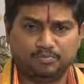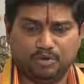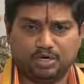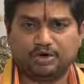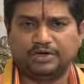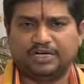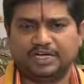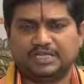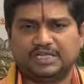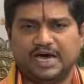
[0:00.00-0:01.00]
మొక్కకు
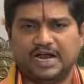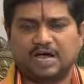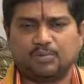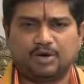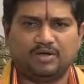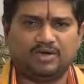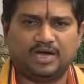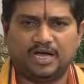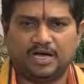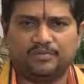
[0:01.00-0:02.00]
నీటిని ధారలాగా పోయడం
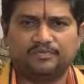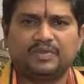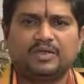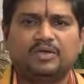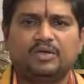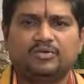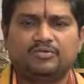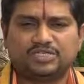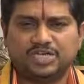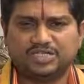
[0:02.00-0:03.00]
వలన
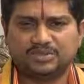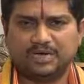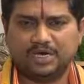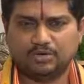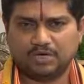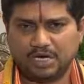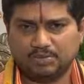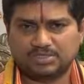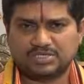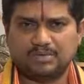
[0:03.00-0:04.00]
విశేషమైన
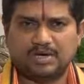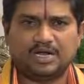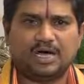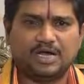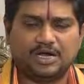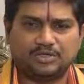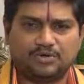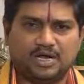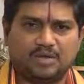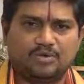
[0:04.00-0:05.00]
అనుగ్రహము శ్రీమన్నారాయణ
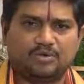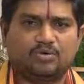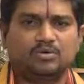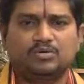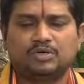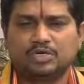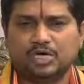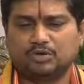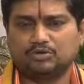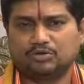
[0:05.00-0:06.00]
ద్వారా మీకు
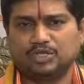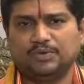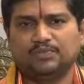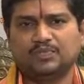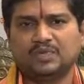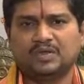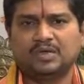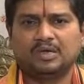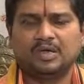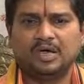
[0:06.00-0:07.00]
కలుగుతుంది
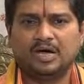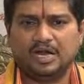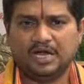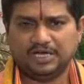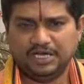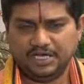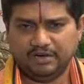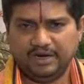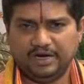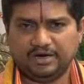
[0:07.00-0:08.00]
అలాగే
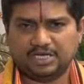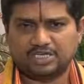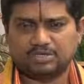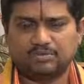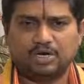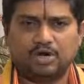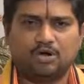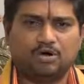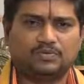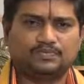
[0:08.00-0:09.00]
ఇరవై ఏడు
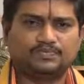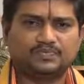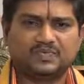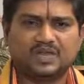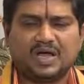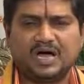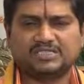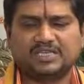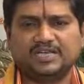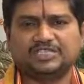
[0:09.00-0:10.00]
నక్షత్రములలో
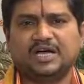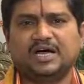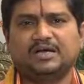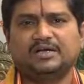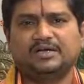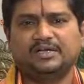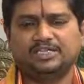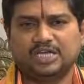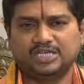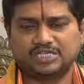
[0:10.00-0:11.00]
ఆశ్లేష
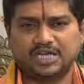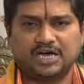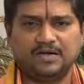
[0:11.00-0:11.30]
జ్యేష్ఠ